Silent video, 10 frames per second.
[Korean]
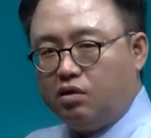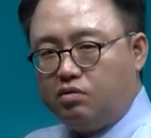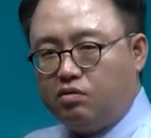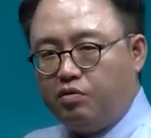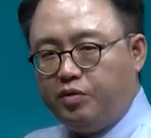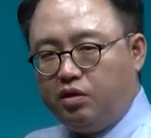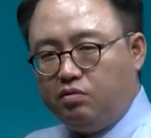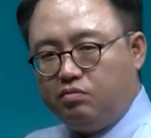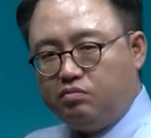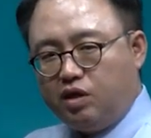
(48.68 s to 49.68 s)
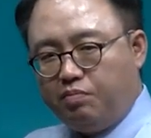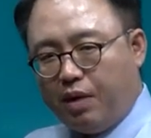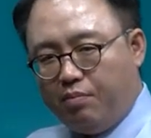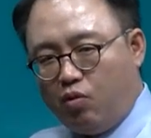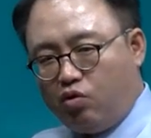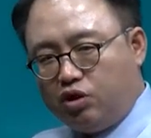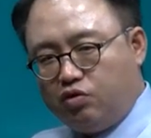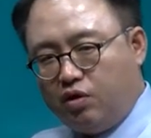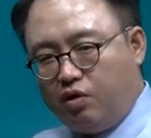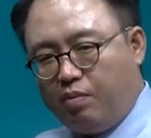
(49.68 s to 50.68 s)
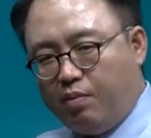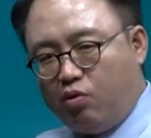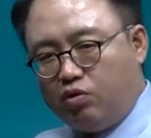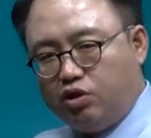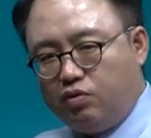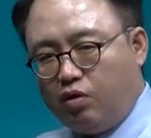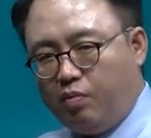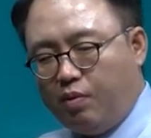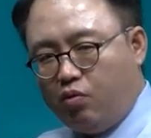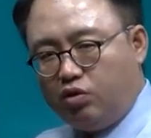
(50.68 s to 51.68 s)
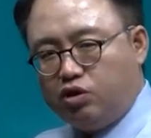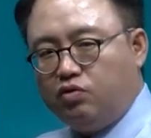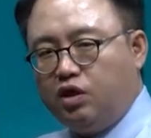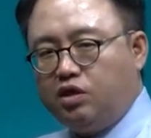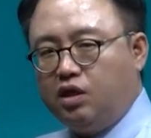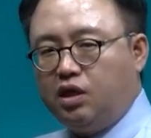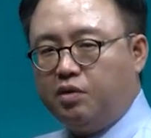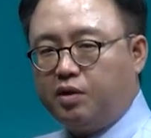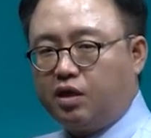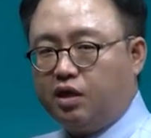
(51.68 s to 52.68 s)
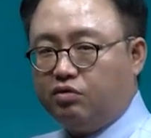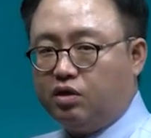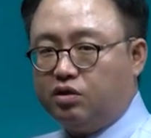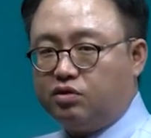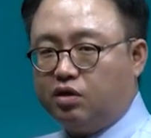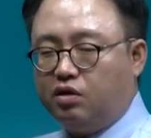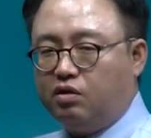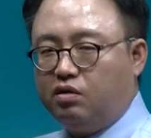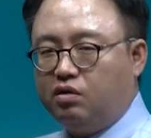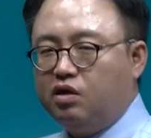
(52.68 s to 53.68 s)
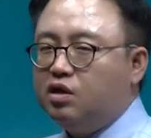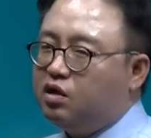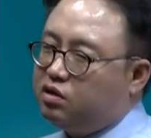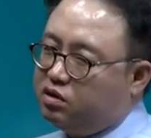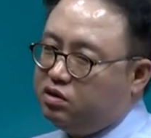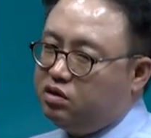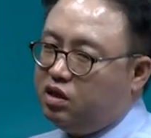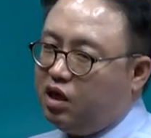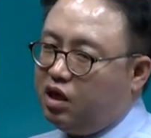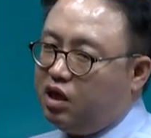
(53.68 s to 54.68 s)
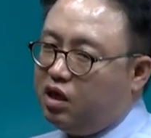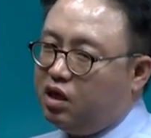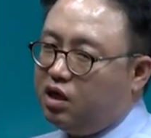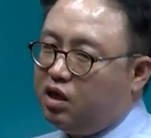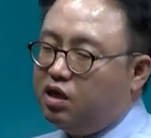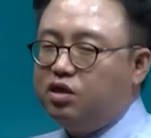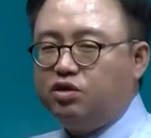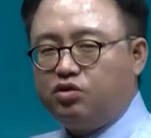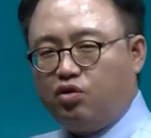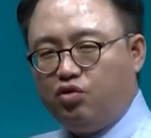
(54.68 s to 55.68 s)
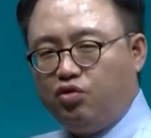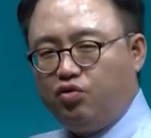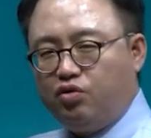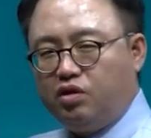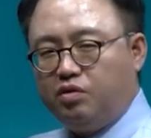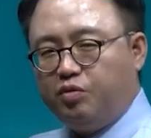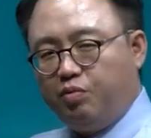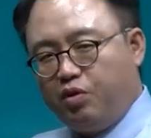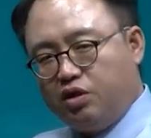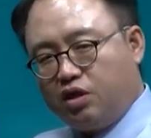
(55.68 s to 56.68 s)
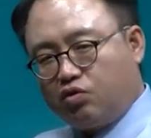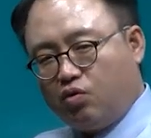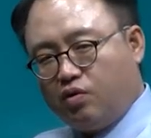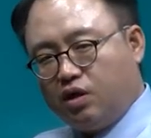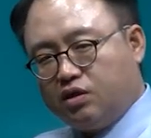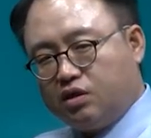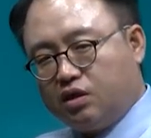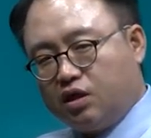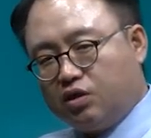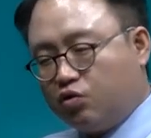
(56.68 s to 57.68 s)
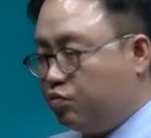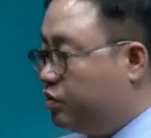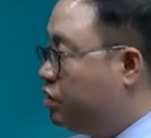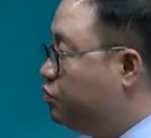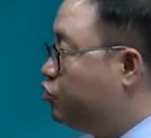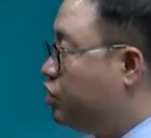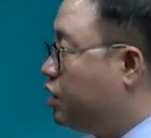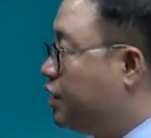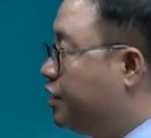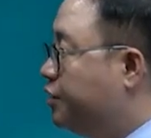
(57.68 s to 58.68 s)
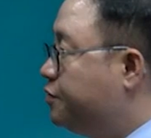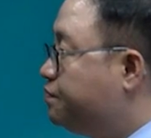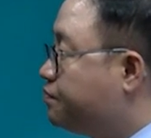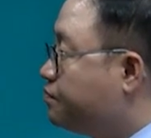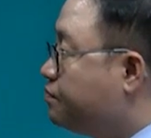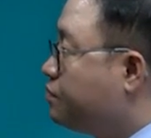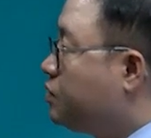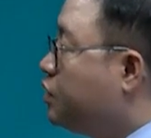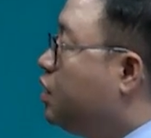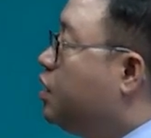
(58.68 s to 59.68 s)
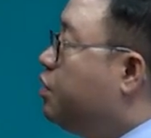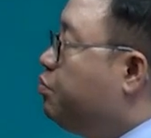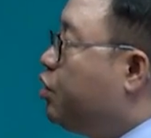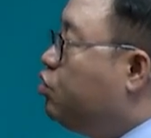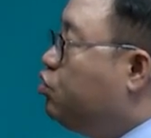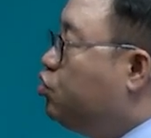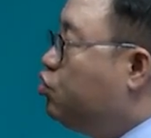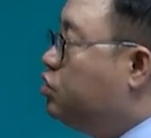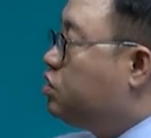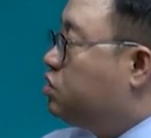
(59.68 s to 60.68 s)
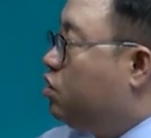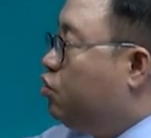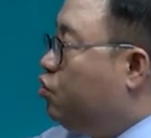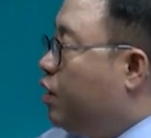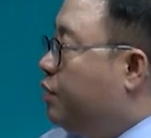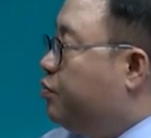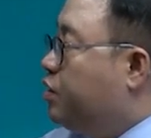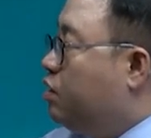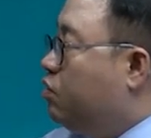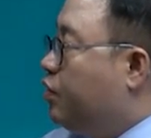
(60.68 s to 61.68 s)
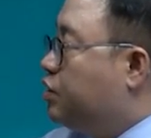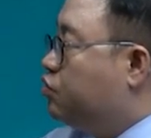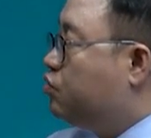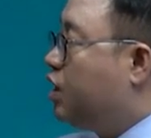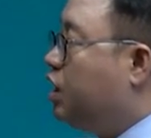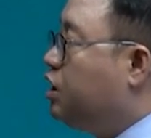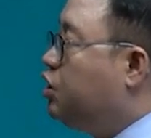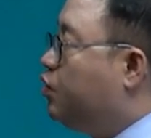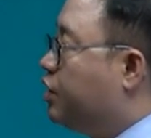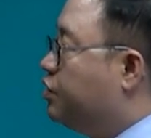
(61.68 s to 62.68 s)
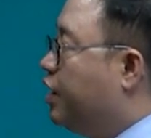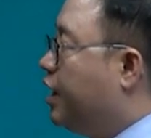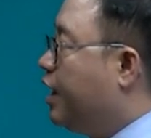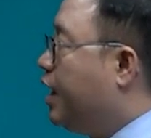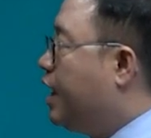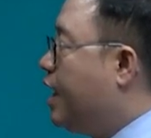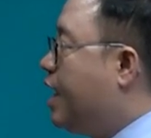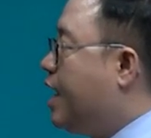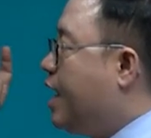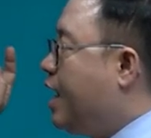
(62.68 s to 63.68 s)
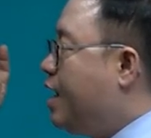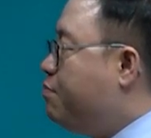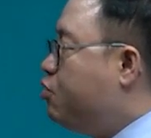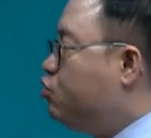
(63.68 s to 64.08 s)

그러면 그냥 밥 먹고 지원하고 밥 먹고 지원하고 밥 먹고 지원했다는 얘기밖에 안 되겠죠. 근데 서류를 몇 번이나 통과했을까 좀 의문이 가네요. 평균 서류 합격 횟수가 2회인데 한